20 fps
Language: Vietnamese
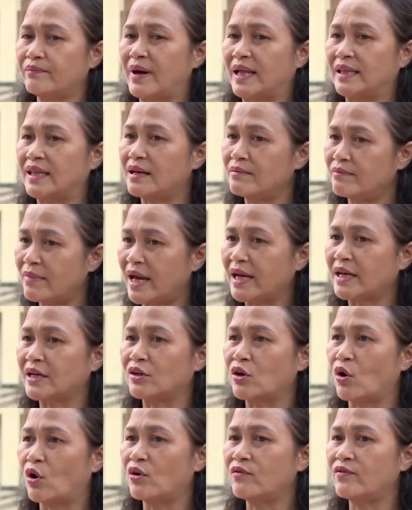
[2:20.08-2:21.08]
bản thân mình
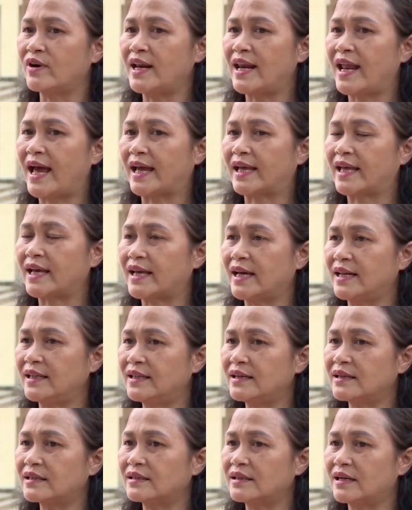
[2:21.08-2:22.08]
đối với lại cái
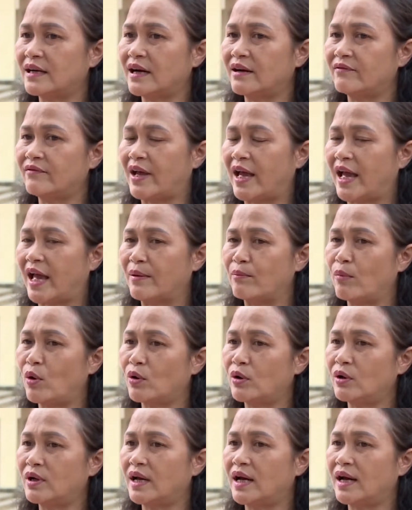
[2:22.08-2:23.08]
kiến thức à, về
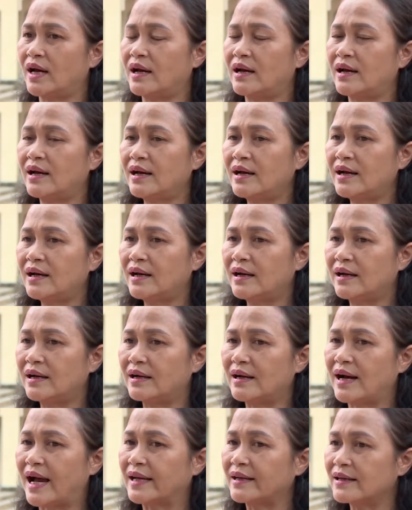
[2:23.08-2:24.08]
môn à,
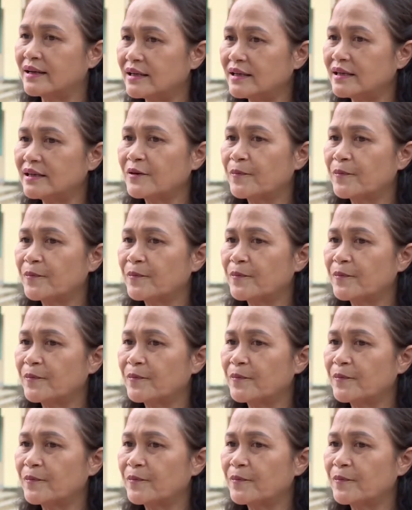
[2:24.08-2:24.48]
Anh ngữ.